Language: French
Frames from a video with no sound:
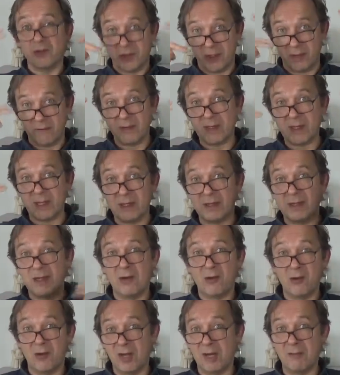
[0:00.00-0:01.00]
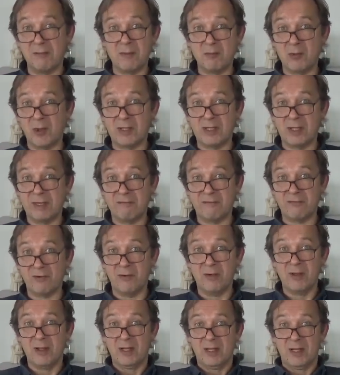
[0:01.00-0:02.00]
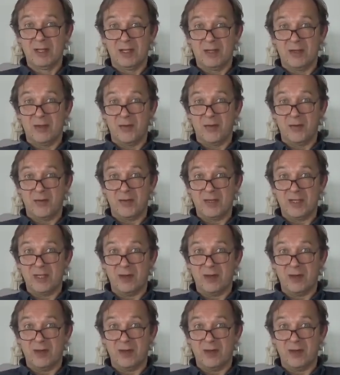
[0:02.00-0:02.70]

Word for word: J'y reviendrai tout à l'heure à la mémoire d'éléphant. Euh,